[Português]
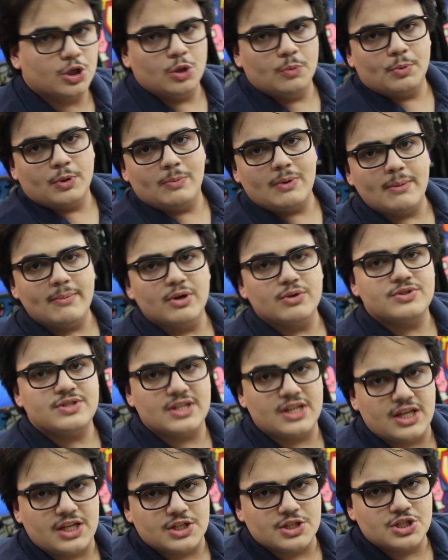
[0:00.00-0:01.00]
que o problema é o
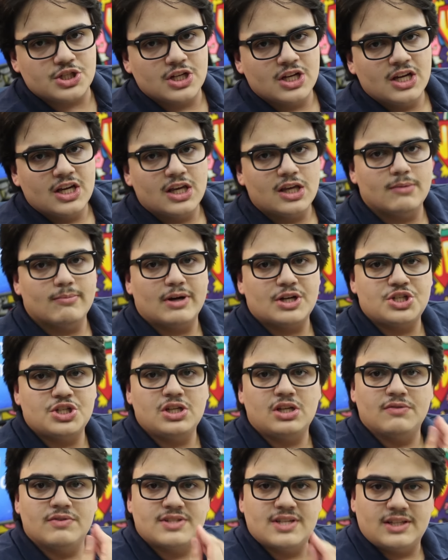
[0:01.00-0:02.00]
seguinte, Imagine
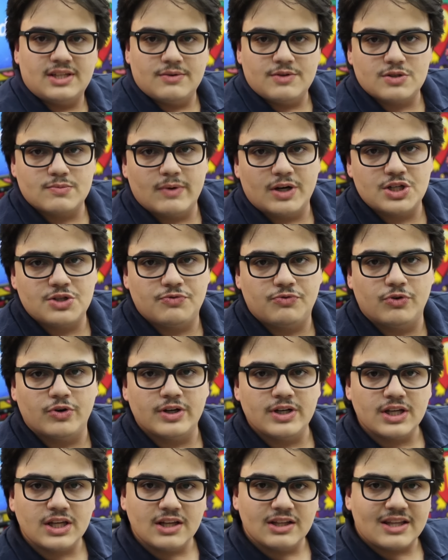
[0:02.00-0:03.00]
que você tem um
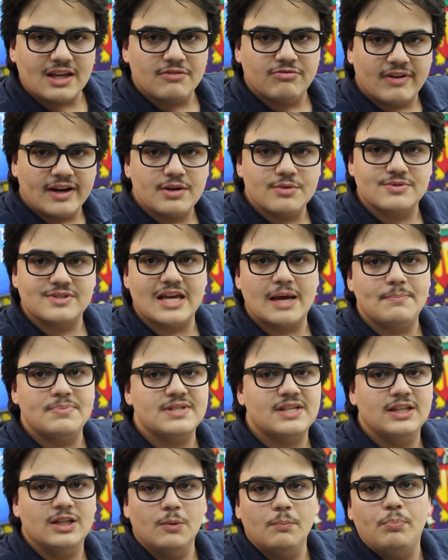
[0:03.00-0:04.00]
smartphone que tem vários apps
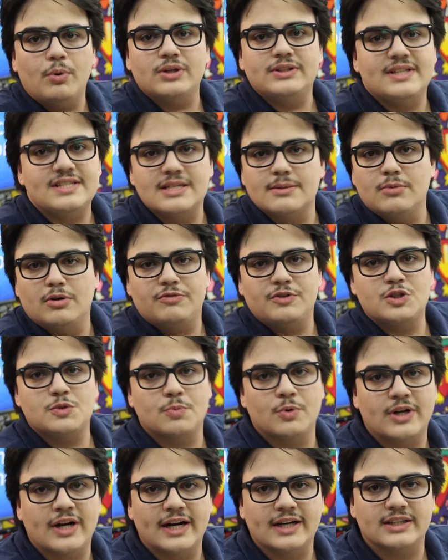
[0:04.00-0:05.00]
que não podem ser movidos
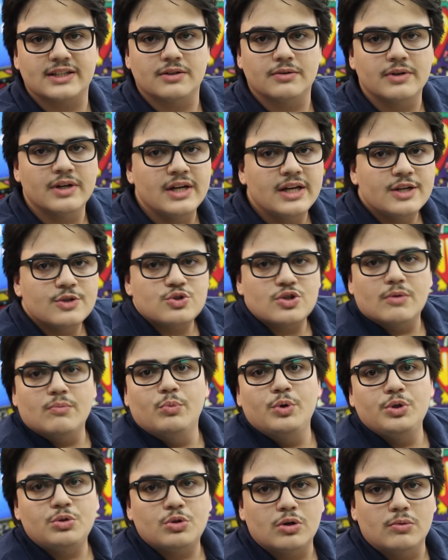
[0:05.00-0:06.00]
por cartão. Isso é
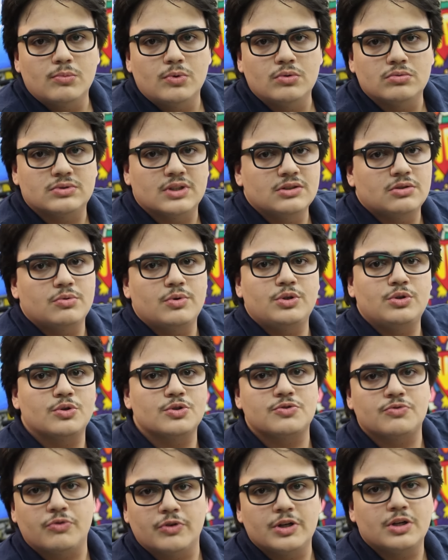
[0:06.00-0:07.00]
muito comum, tanto no
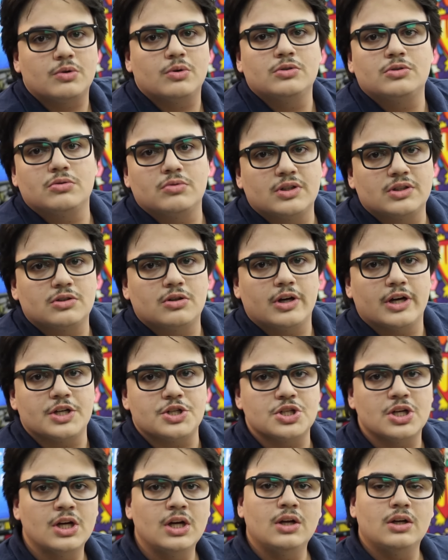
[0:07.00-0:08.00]
Windows Phone quanto no
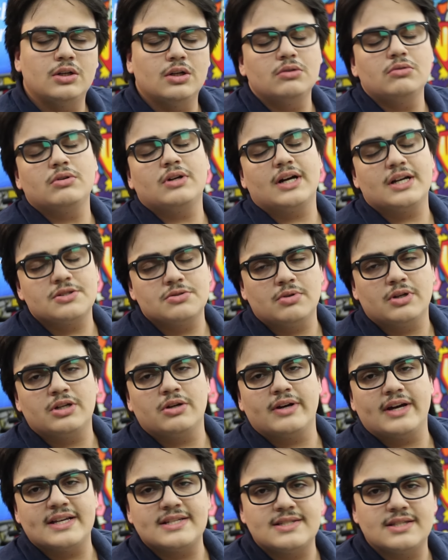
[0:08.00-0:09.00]
Android. Não no caso do
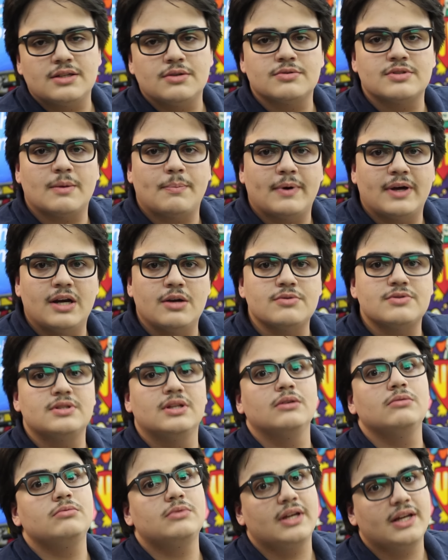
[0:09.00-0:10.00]
iOS, que os aparelhos
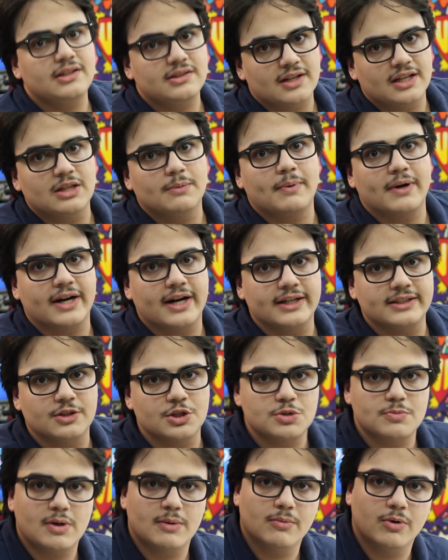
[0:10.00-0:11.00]
não têm entrada para cartão
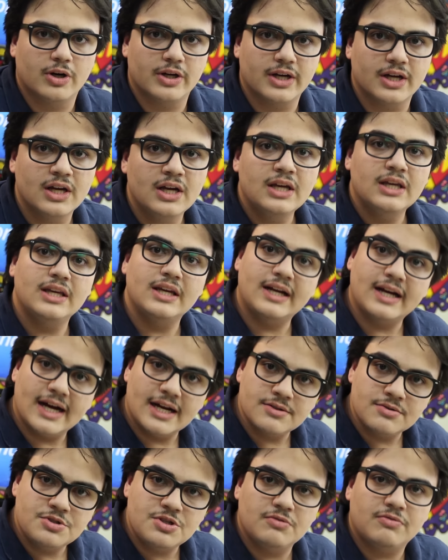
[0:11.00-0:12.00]
de memória. E
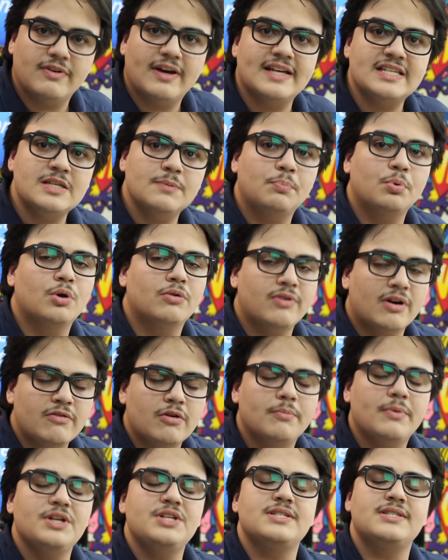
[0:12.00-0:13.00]
caso tivesse,
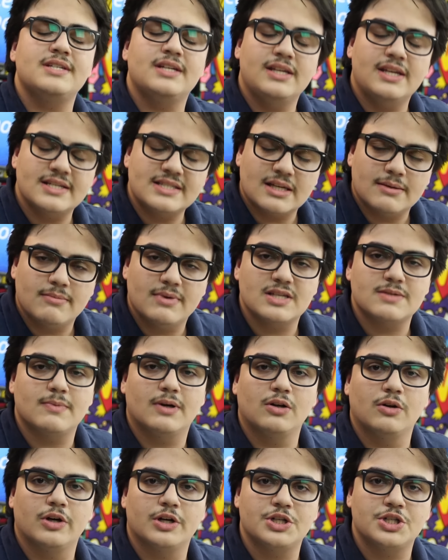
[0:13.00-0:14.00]
provavelmente seguiria essa mesma
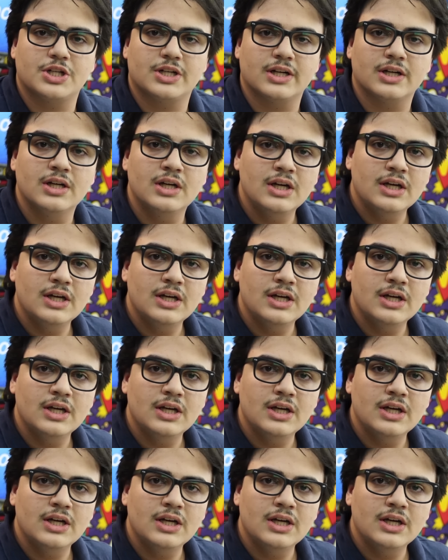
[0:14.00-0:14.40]
lógica.